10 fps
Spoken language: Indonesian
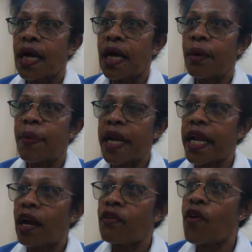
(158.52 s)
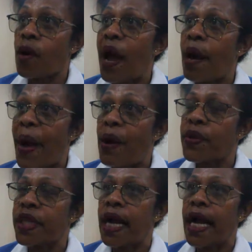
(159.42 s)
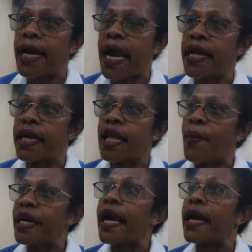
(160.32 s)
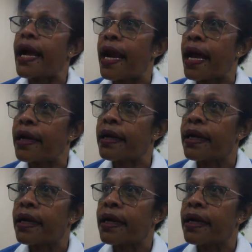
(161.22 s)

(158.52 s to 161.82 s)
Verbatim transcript: uh, pendidikan formal PAUD yang ada di Taman Kanak-Kanak.